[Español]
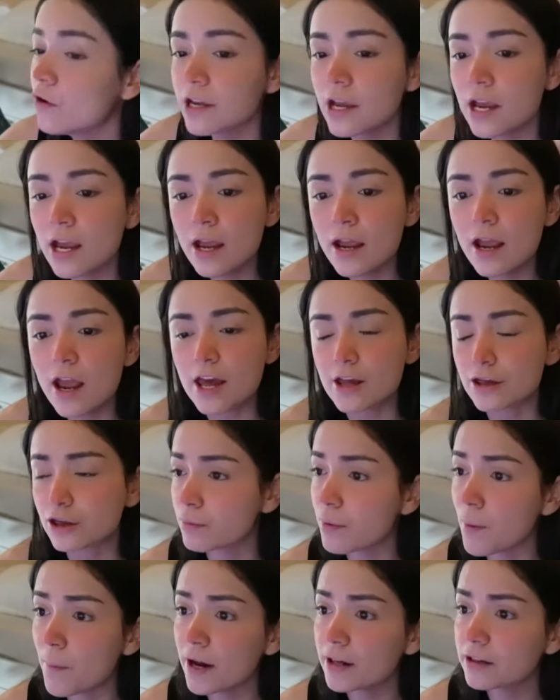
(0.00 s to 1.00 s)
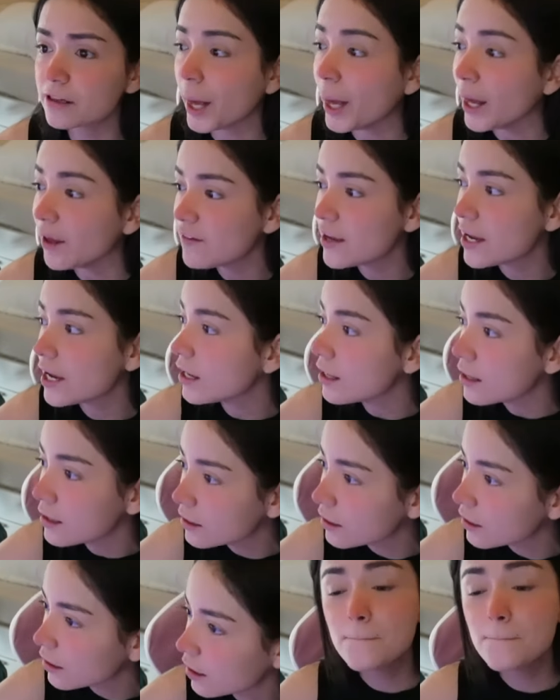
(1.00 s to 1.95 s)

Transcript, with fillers: Oye, esto me parece re bien.